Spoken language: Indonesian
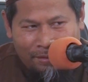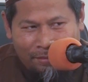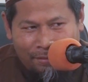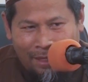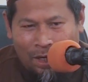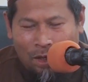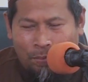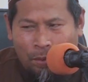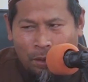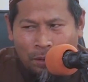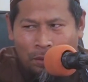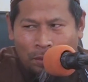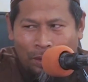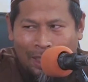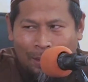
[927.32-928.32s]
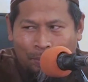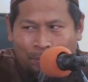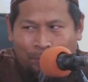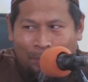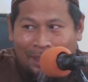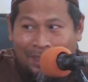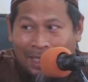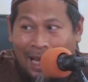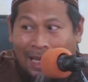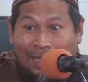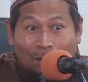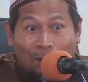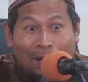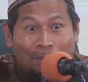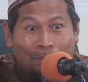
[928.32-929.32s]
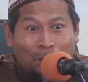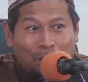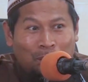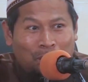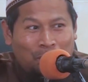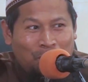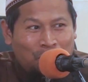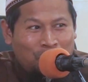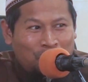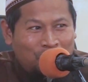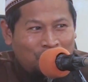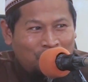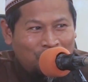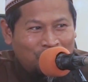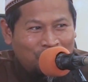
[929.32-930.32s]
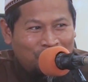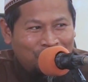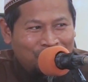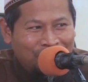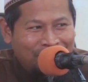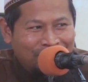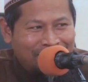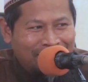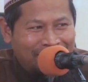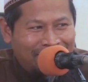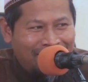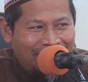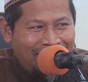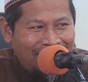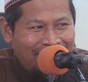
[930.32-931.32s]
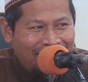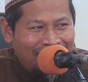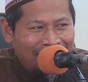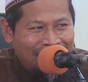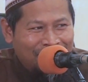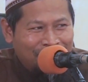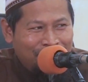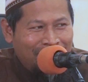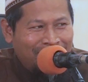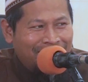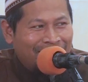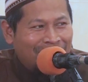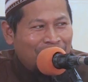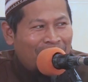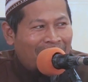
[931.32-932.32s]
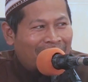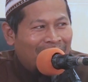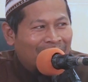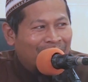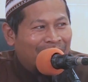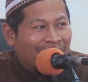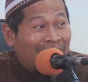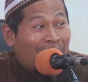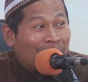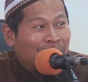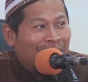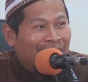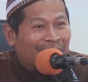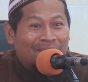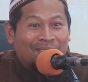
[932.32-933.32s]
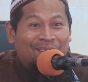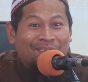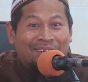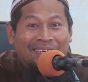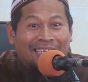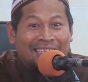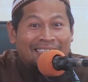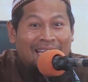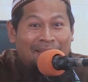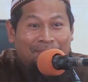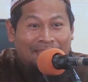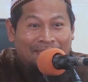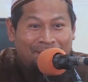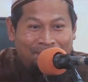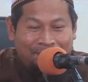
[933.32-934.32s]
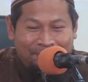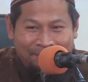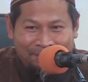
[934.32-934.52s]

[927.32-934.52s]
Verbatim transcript: Walaupun kulit pisang itu lembut. Ya, biasa dimakan oleh kambing oleh siapa itu.